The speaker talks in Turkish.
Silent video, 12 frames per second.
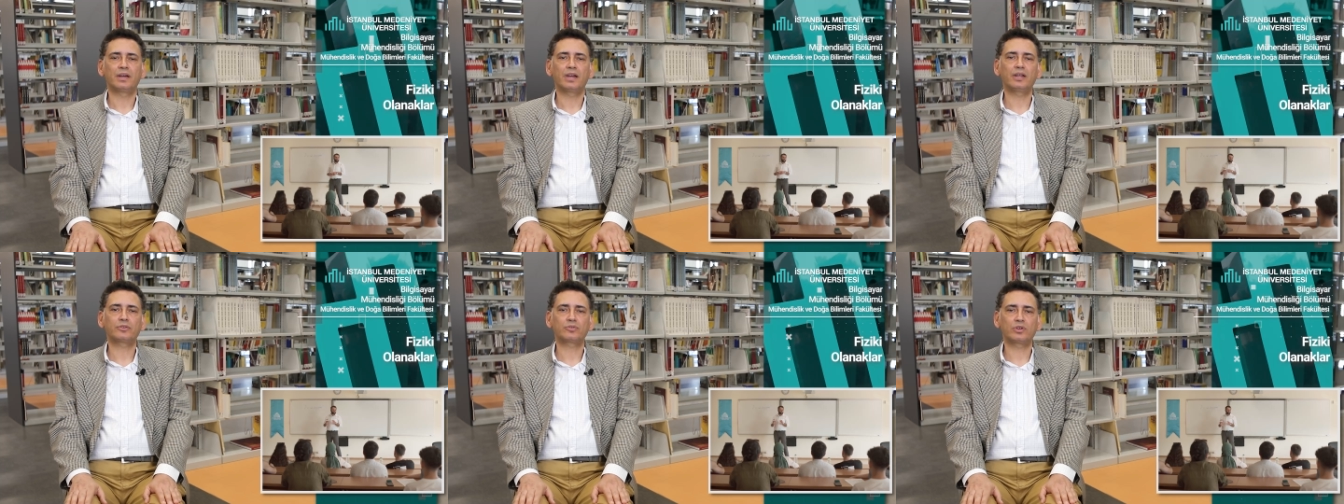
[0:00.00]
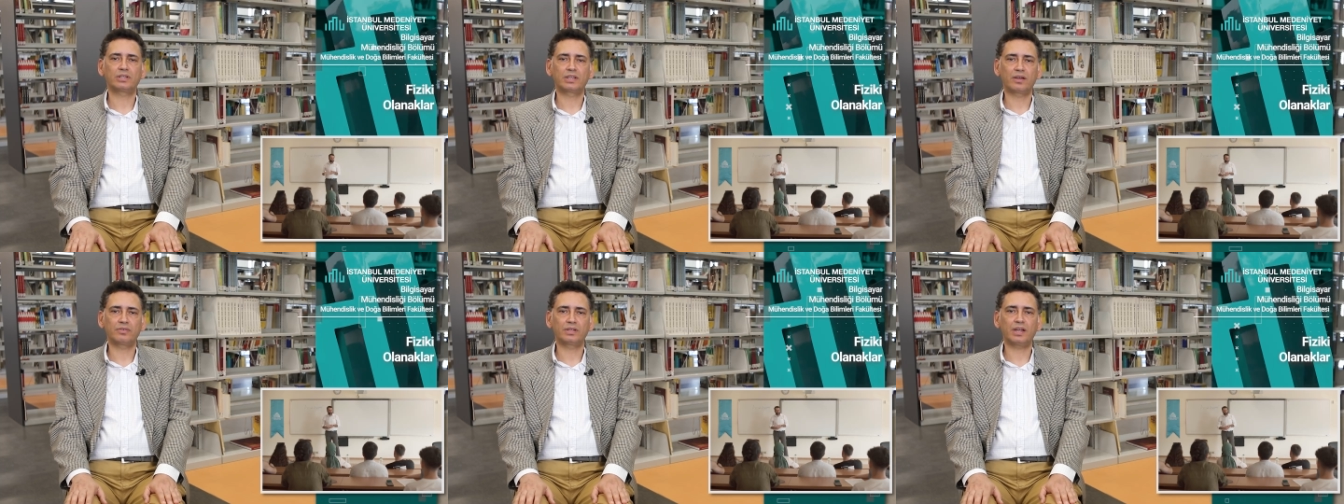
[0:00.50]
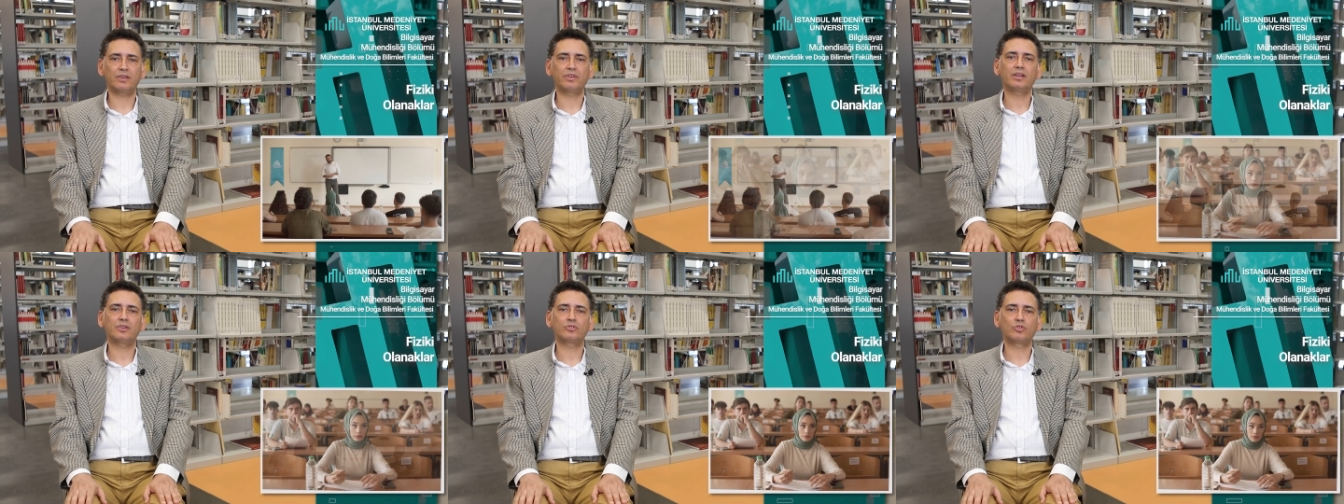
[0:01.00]
elektronik devreler
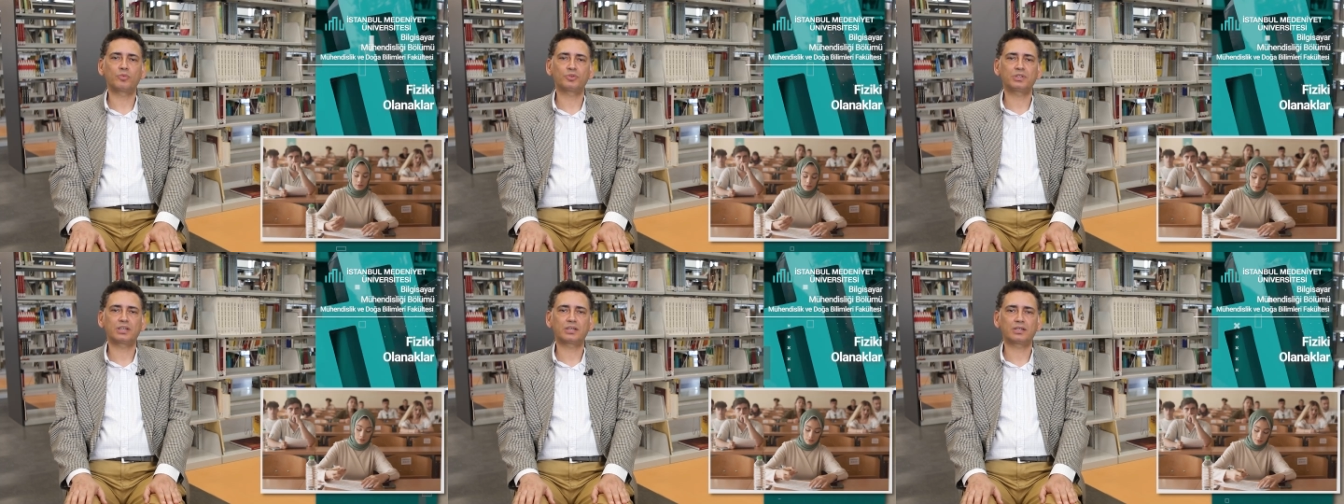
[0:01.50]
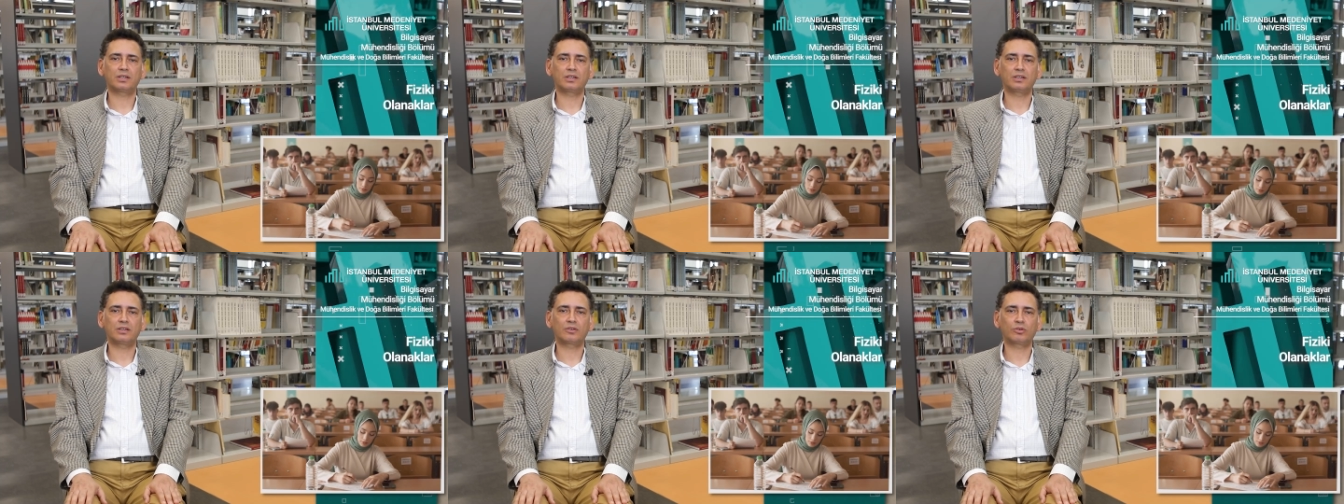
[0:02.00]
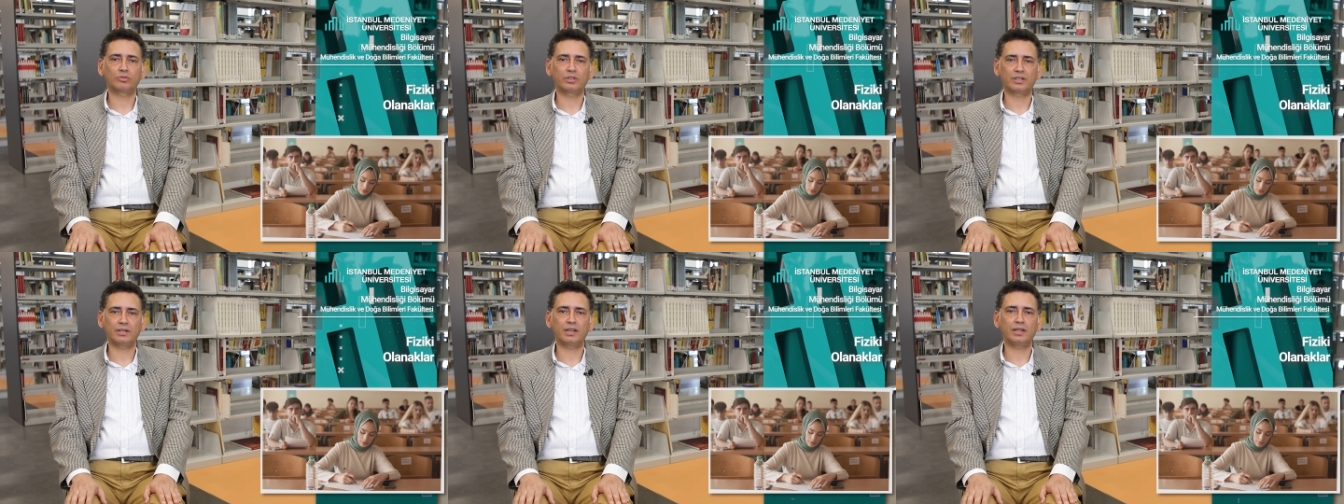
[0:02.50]
ve robotik e,
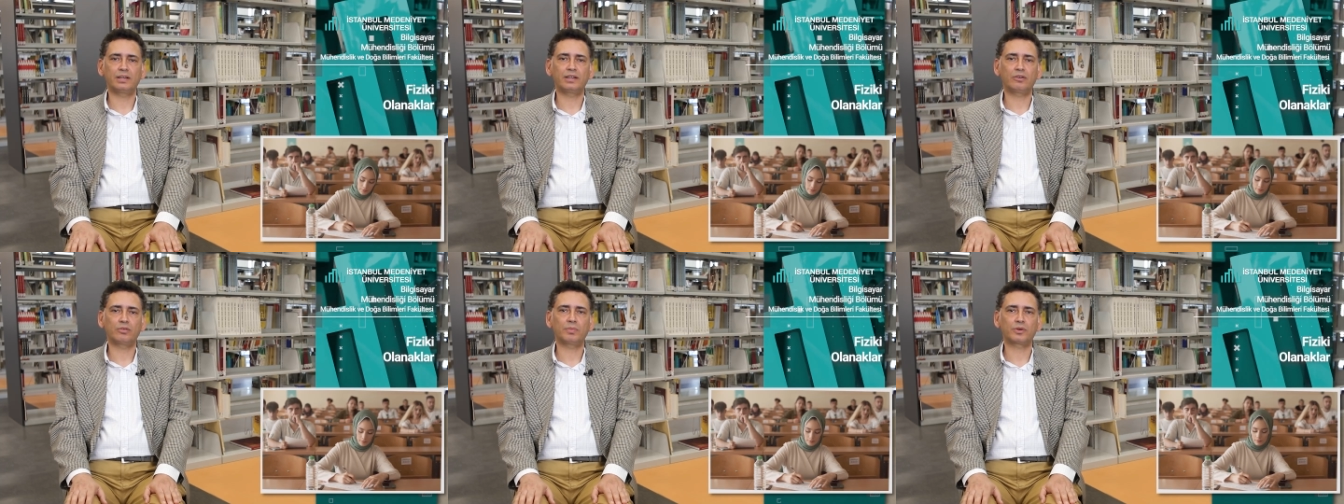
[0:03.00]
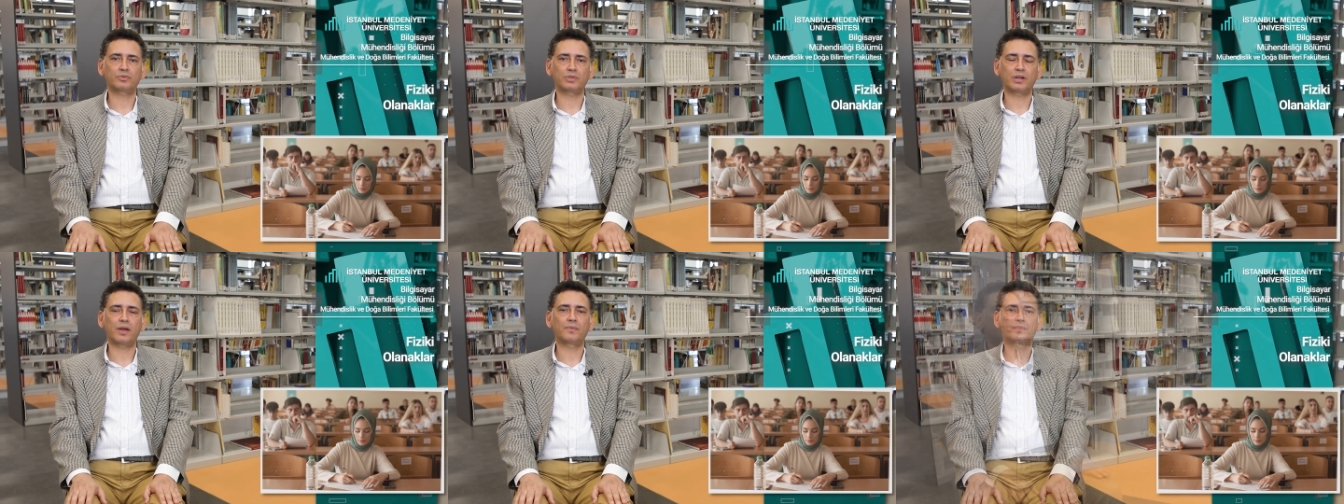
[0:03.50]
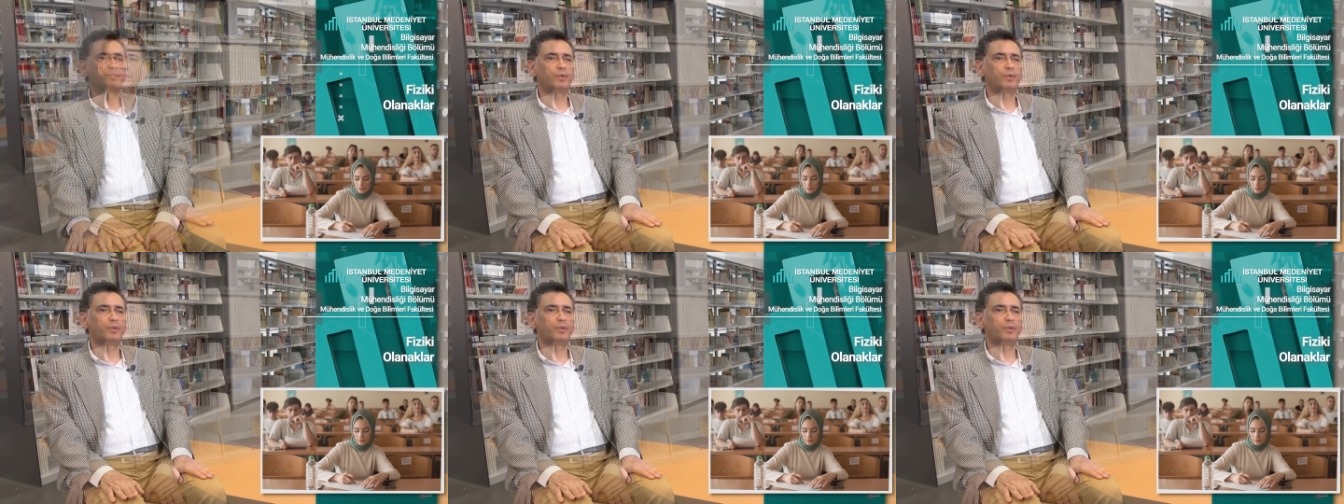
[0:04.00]
konularıyla ilgili olmak üzere.